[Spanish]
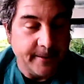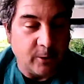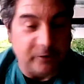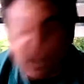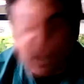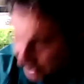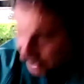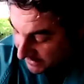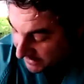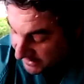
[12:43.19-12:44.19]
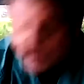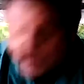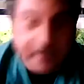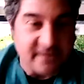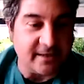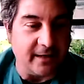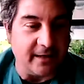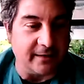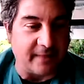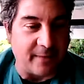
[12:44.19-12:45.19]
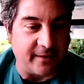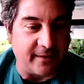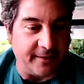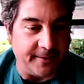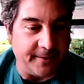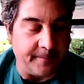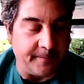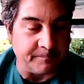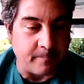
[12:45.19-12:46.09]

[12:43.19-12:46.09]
otra cosa que hay que evitar es el tema de,